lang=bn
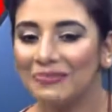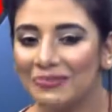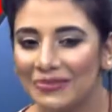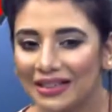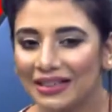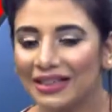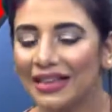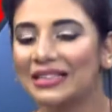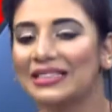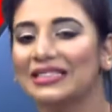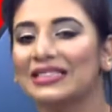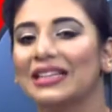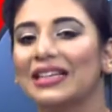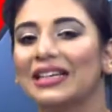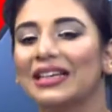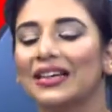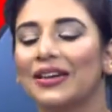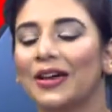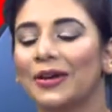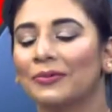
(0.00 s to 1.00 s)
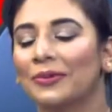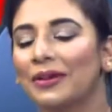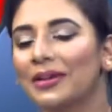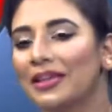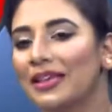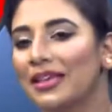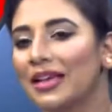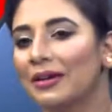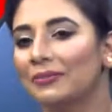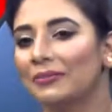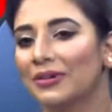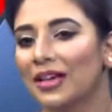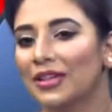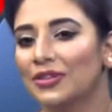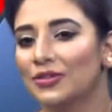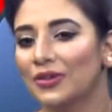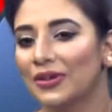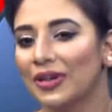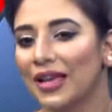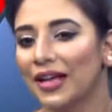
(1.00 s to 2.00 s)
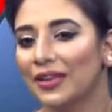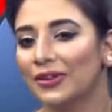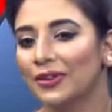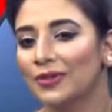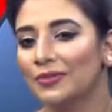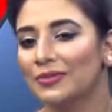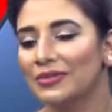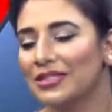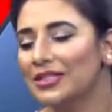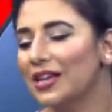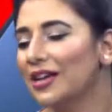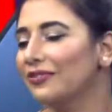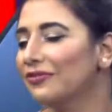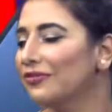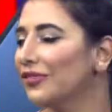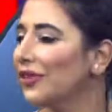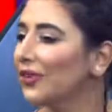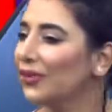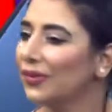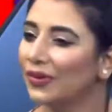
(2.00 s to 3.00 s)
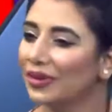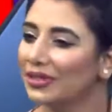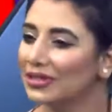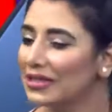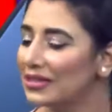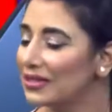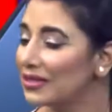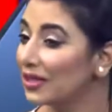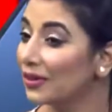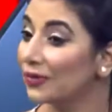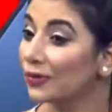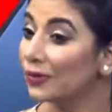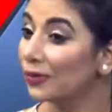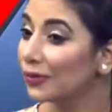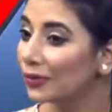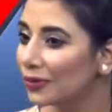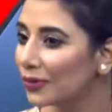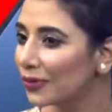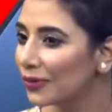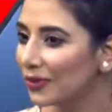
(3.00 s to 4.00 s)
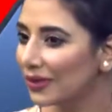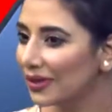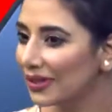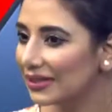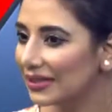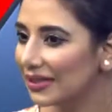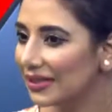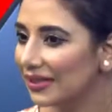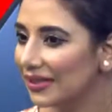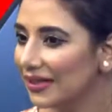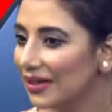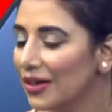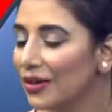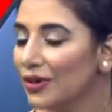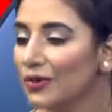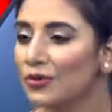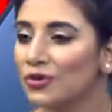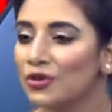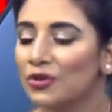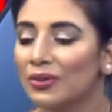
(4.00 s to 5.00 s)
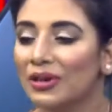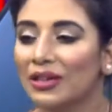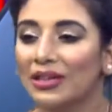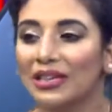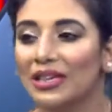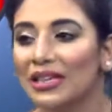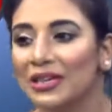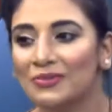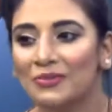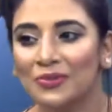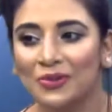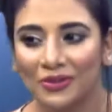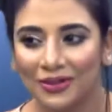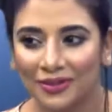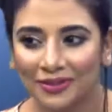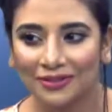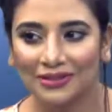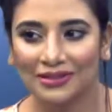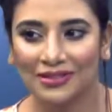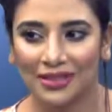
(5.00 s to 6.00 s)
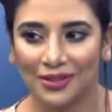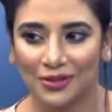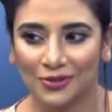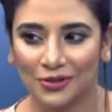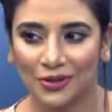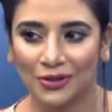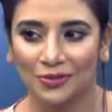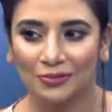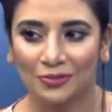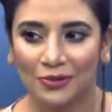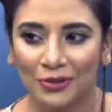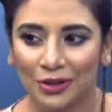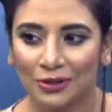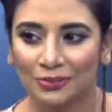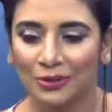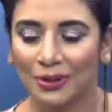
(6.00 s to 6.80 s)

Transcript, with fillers: আপনার কাছ থেকে হবে কি আমি আসলে একদম যা ফিল করেছেন যা গোত্র করেছেন ওই সময় কি মনে হচ্ছিল যখন প্রথম